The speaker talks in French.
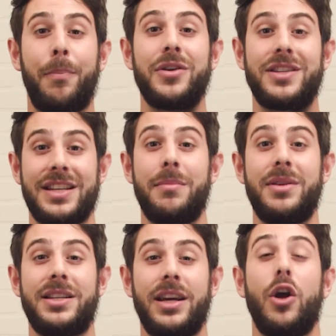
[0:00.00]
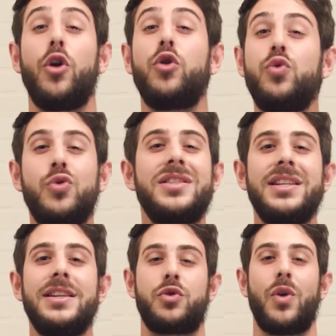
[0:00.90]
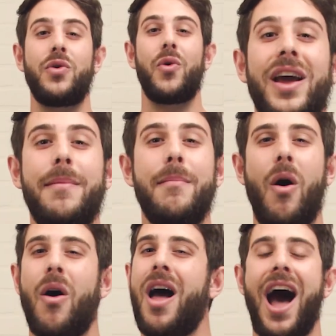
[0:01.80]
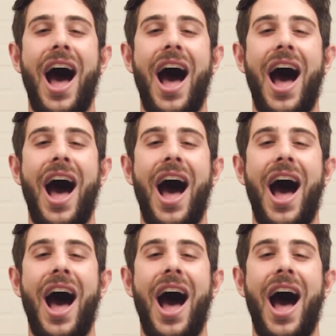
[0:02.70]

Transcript: pour ses amitiés, nous aussi soyons aimants,